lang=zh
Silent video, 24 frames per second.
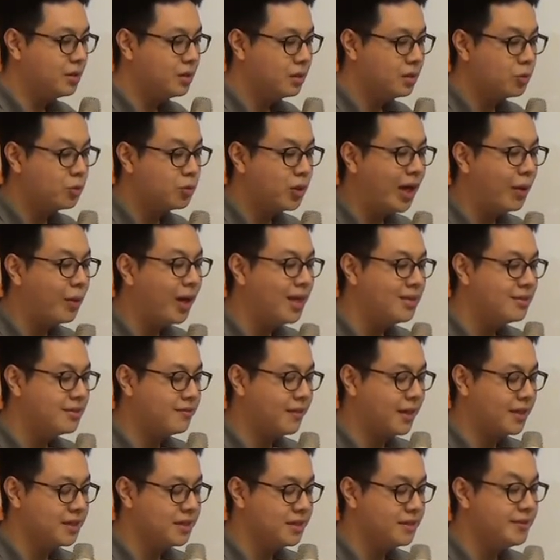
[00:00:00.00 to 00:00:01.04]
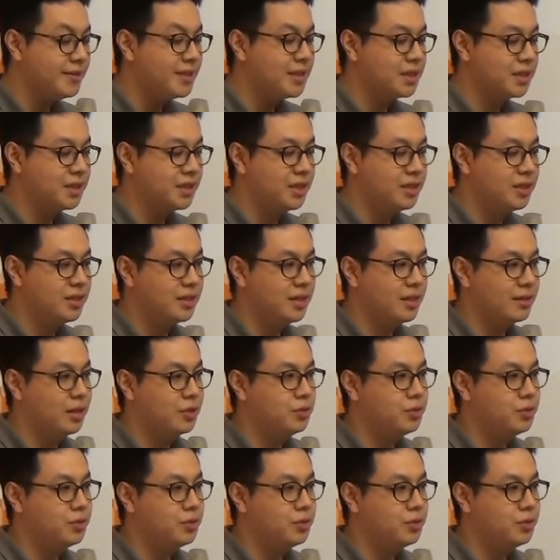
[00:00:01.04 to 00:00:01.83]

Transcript: 呢，我我一直发现一个现象，